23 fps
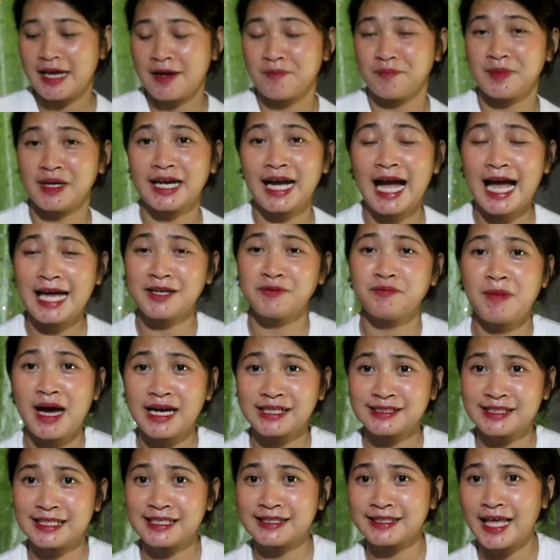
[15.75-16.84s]

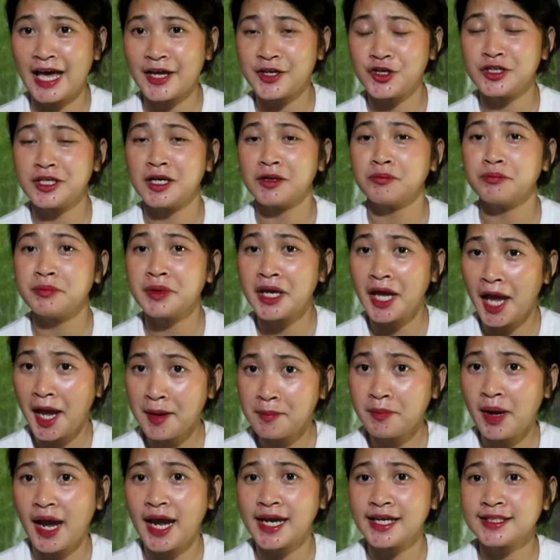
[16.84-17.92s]
mag-unboxing tayo ng
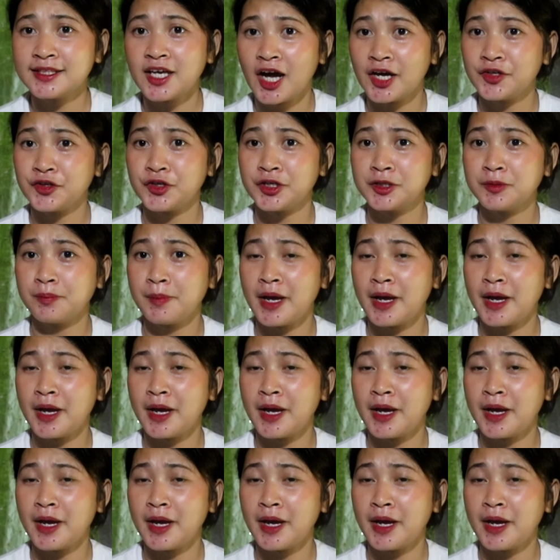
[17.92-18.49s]
BM800